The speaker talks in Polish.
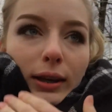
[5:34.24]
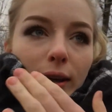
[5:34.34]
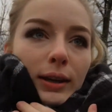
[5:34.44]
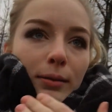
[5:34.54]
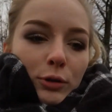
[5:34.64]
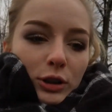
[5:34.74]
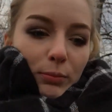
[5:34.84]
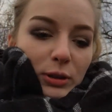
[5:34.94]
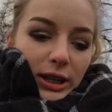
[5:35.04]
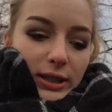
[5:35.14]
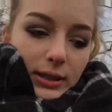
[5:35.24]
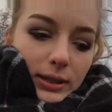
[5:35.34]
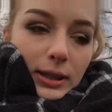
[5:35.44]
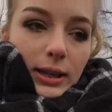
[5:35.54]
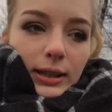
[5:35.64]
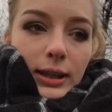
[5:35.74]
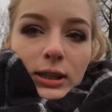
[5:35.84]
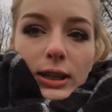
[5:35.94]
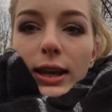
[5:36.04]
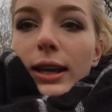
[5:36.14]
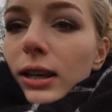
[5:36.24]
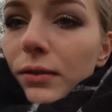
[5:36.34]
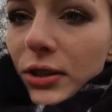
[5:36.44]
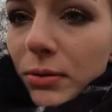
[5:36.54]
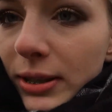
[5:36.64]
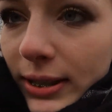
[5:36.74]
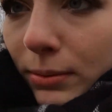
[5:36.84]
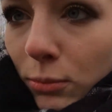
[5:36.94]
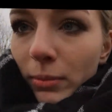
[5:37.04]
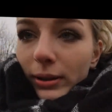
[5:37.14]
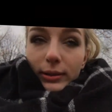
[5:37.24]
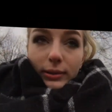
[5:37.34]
e, muszę przejść. Także widzimy się za moment.